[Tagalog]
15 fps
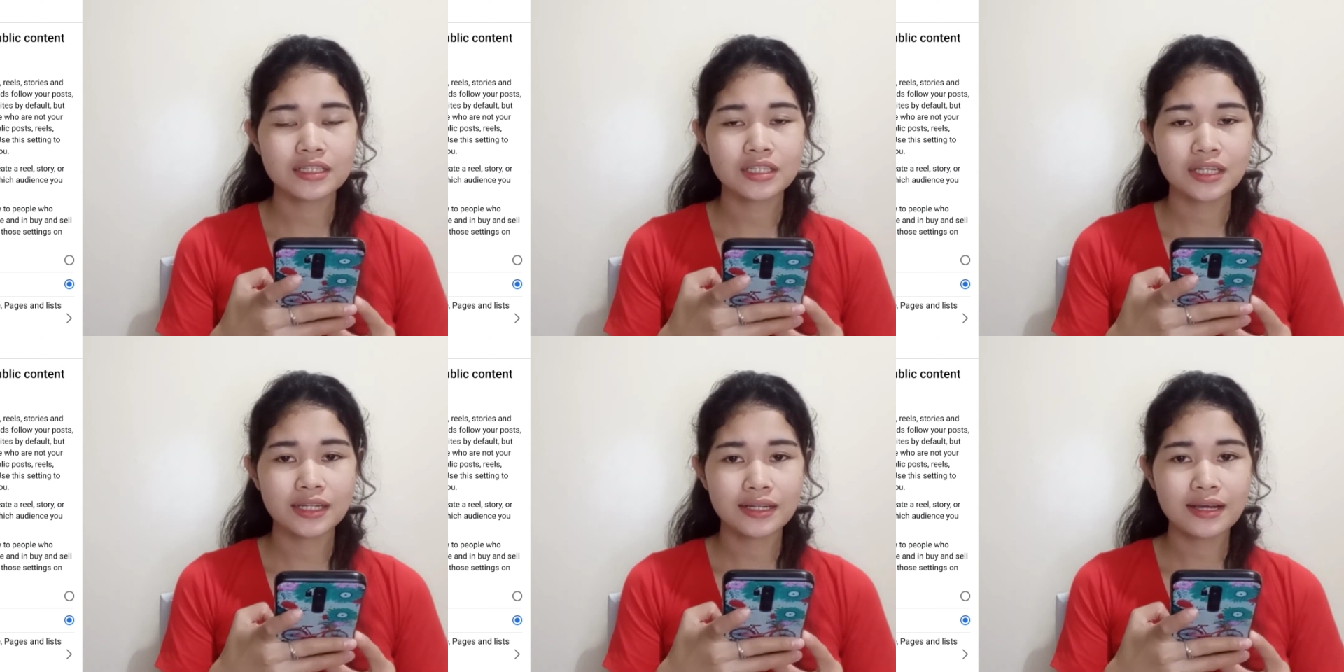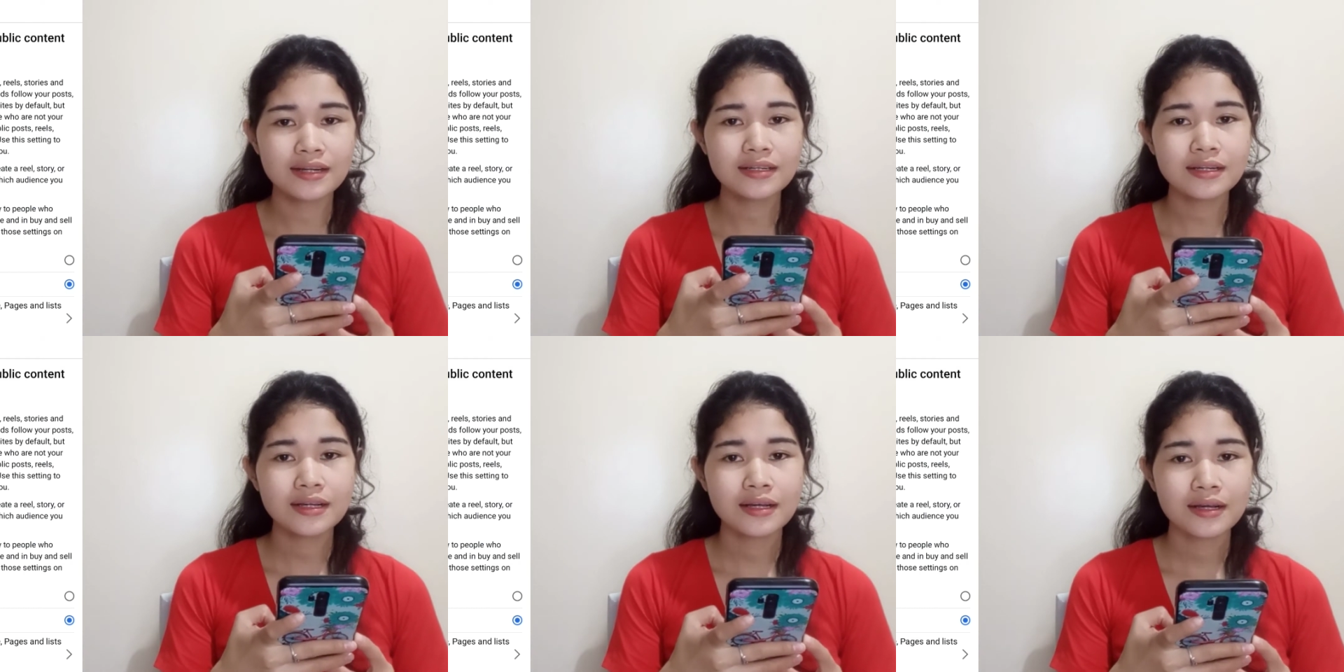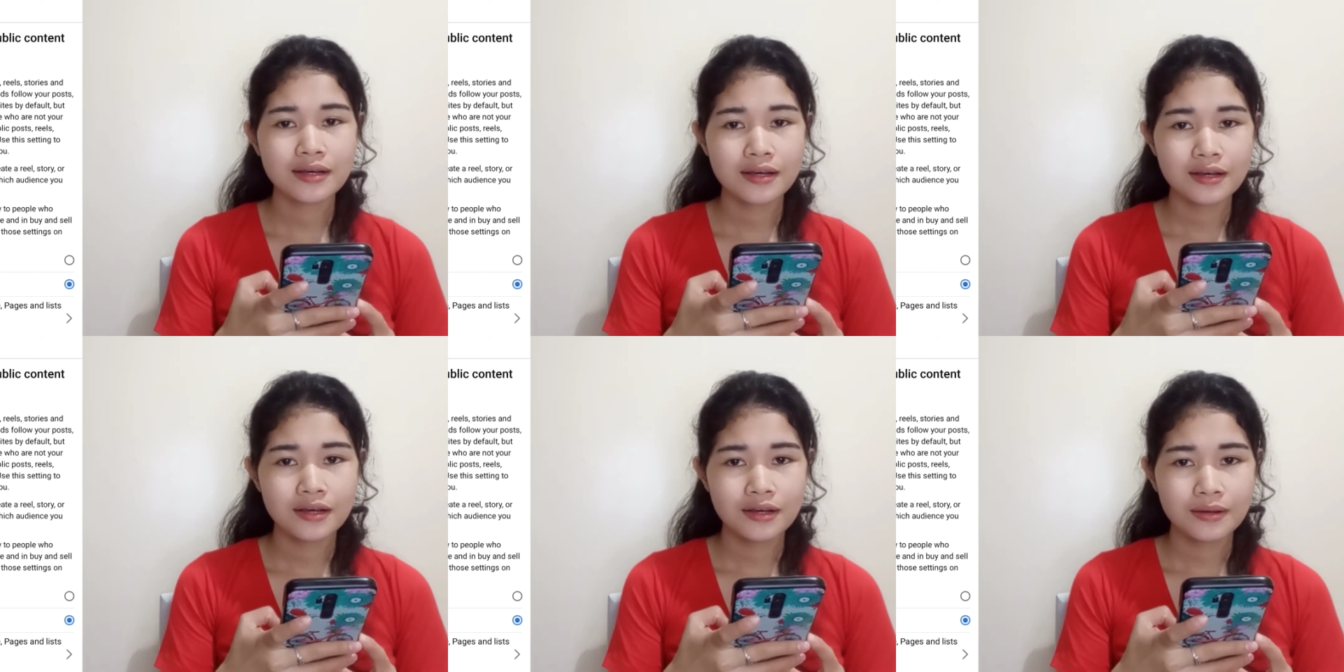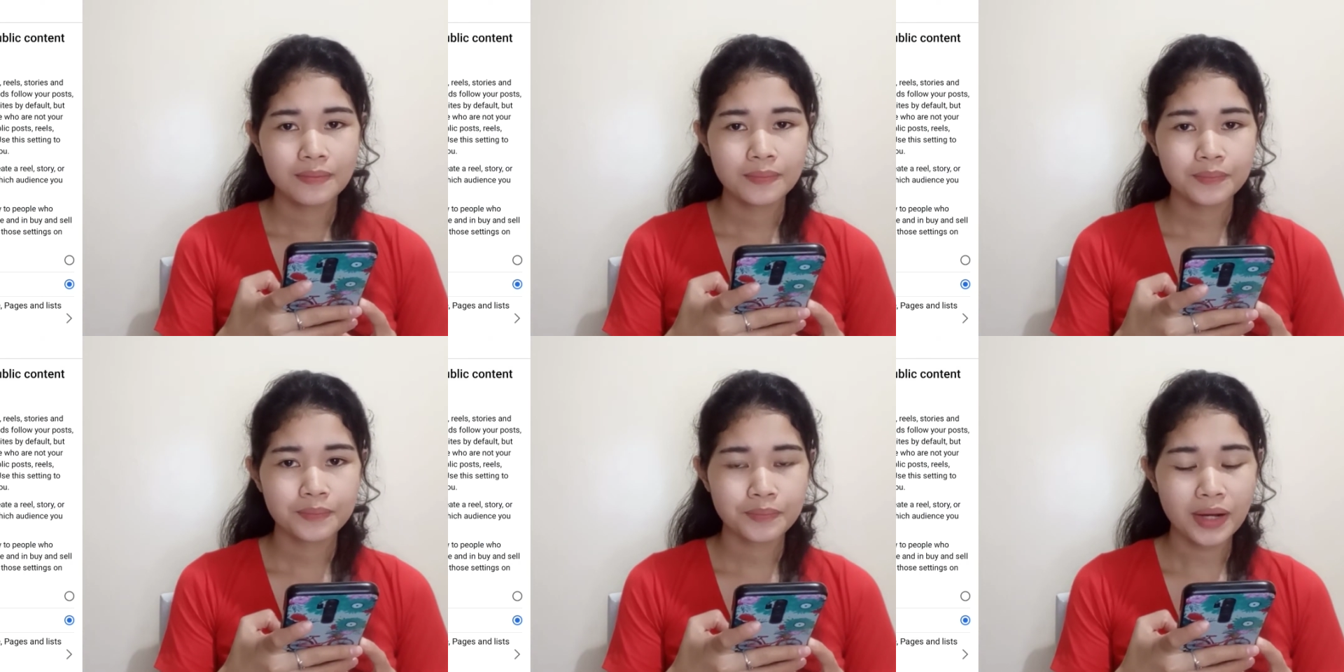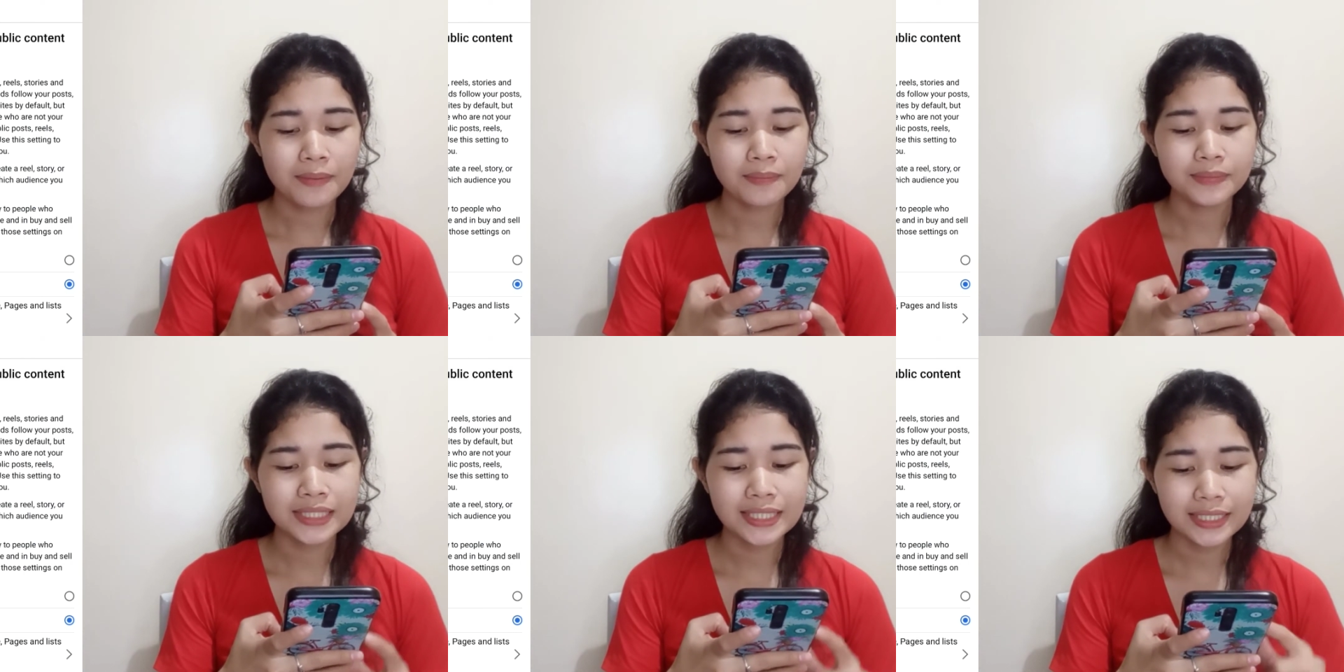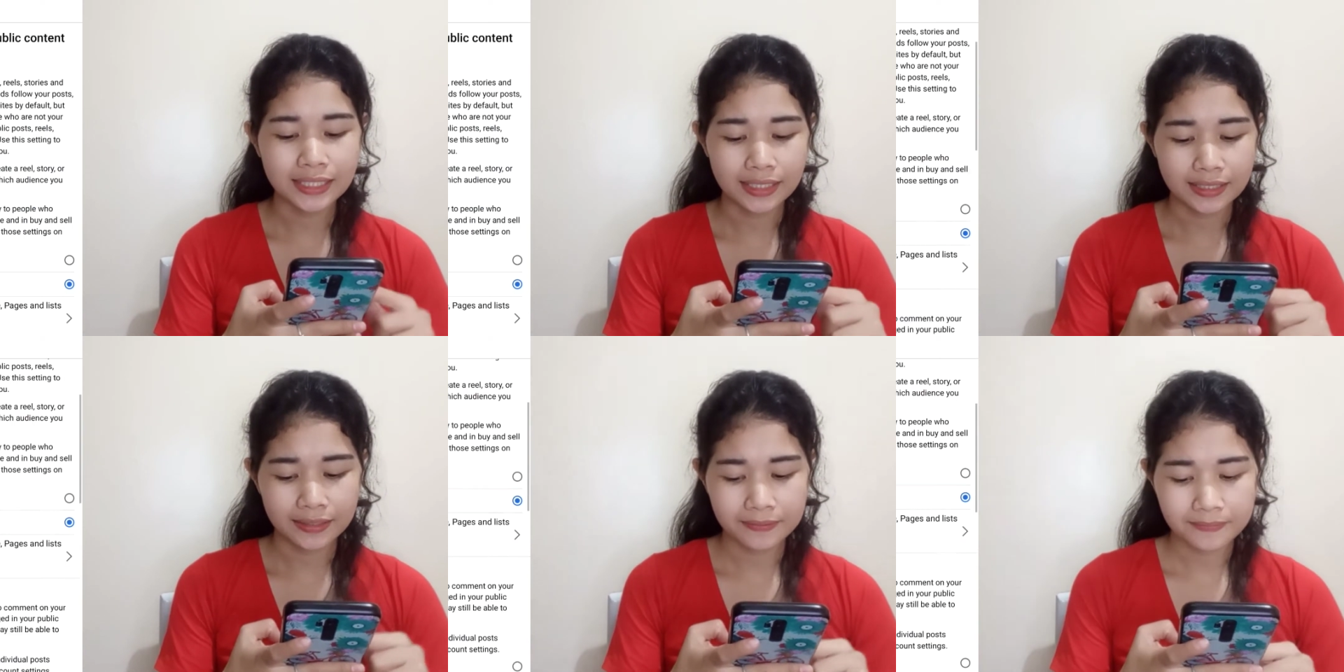siya ng public.